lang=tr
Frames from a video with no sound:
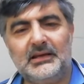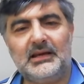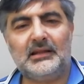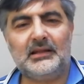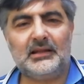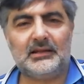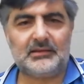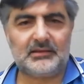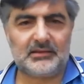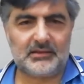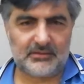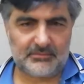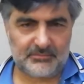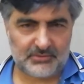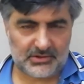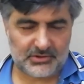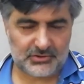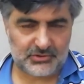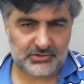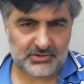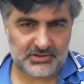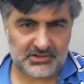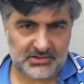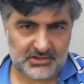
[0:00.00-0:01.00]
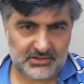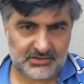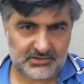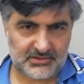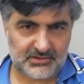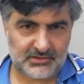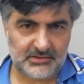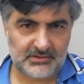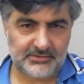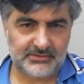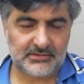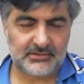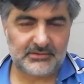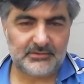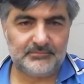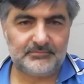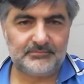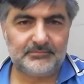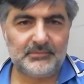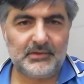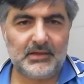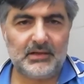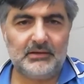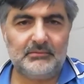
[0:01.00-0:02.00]
yalattırmak isteyeceksiniz.
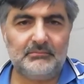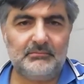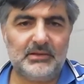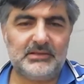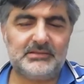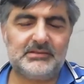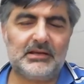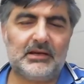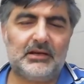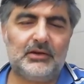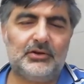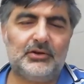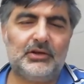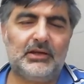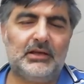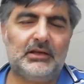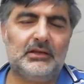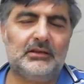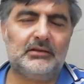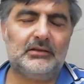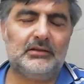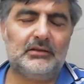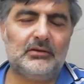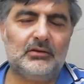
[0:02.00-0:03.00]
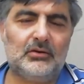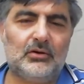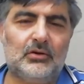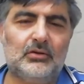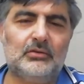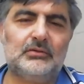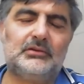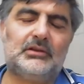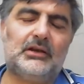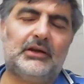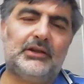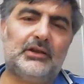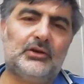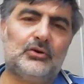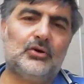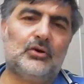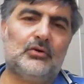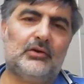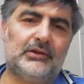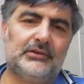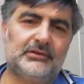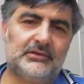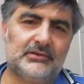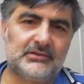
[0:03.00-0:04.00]
Mesela örneğin 10 tane
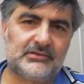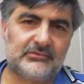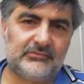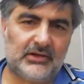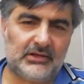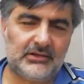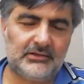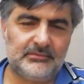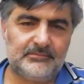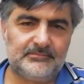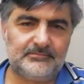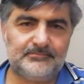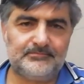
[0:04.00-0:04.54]
kovanınız var.